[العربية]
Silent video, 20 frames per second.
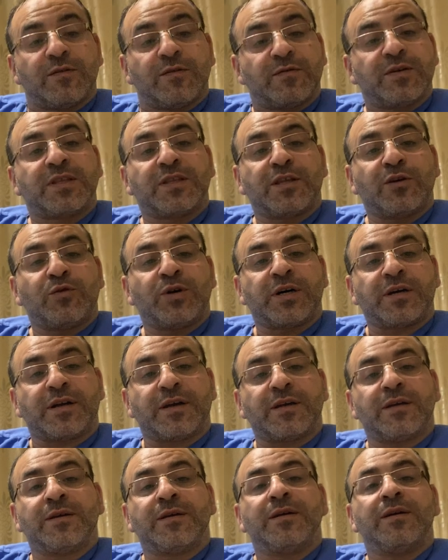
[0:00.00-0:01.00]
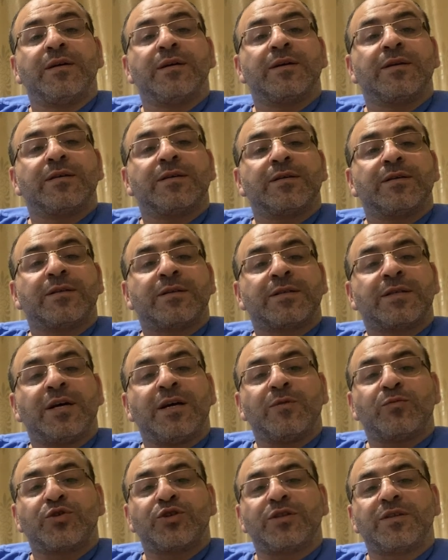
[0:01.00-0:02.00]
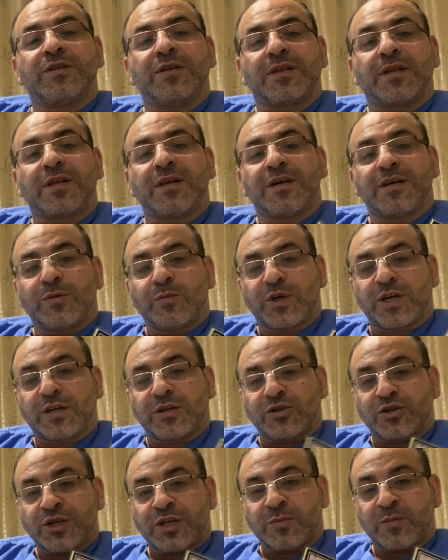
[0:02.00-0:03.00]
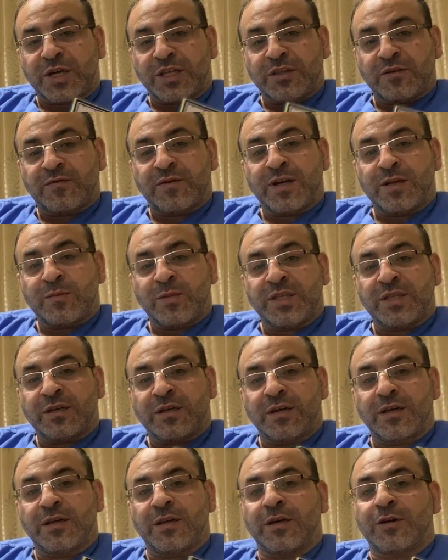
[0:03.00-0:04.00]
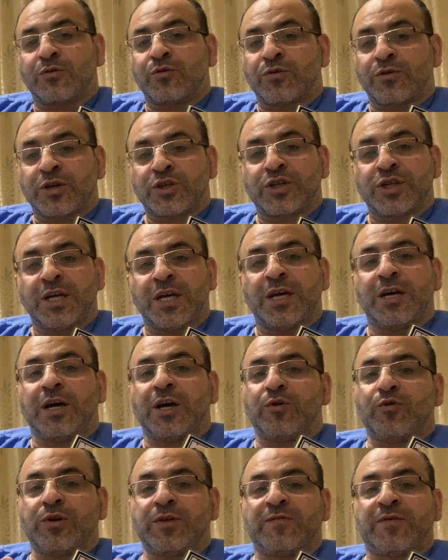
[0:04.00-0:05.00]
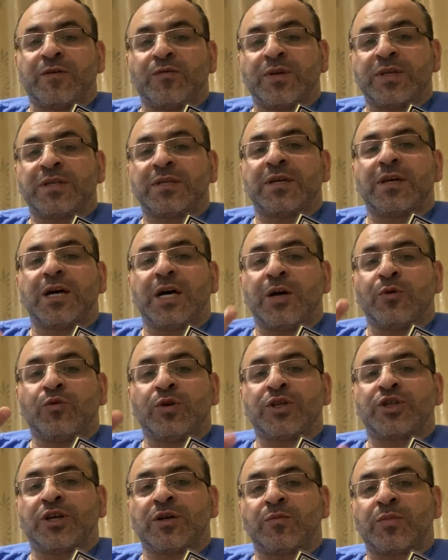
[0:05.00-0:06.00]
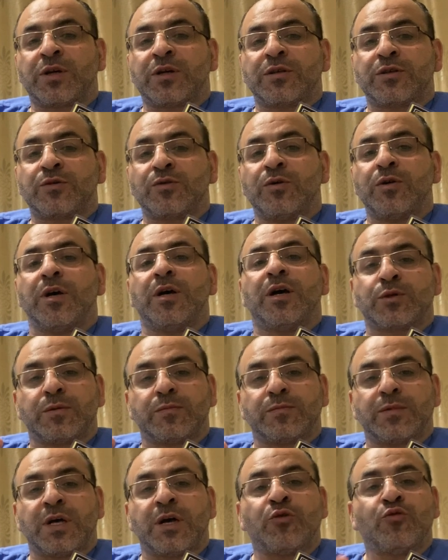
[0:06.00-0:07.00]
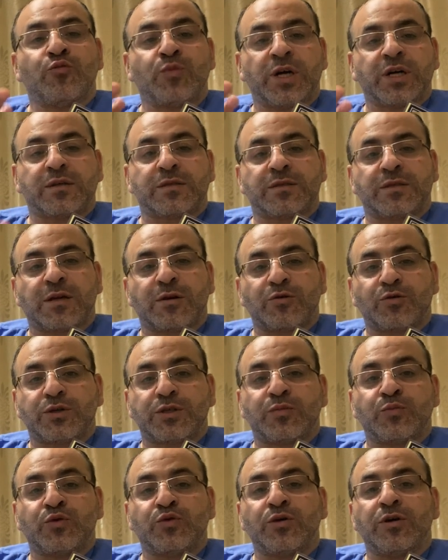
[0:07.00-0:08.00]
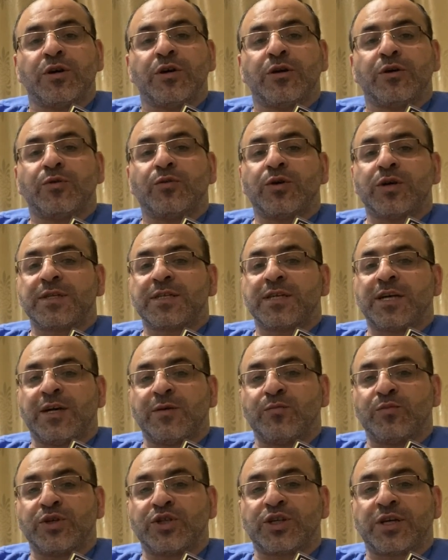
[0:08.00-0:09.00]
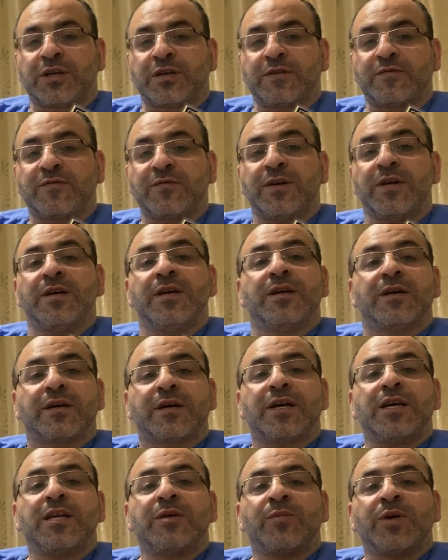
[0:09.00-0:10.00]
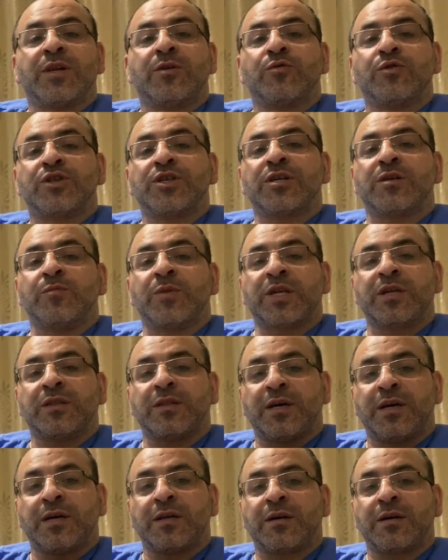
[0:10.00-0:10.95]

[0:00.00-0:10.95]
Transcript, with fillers: في الطوارئ صعب جدا تلاقي مريض جاي مع الدفاع المدني الا يكون رشح او انفلونزا او وجع براسه او مغص صار له اسبوع وهسه حب يشرف غالبا لو اجاك مريض حاله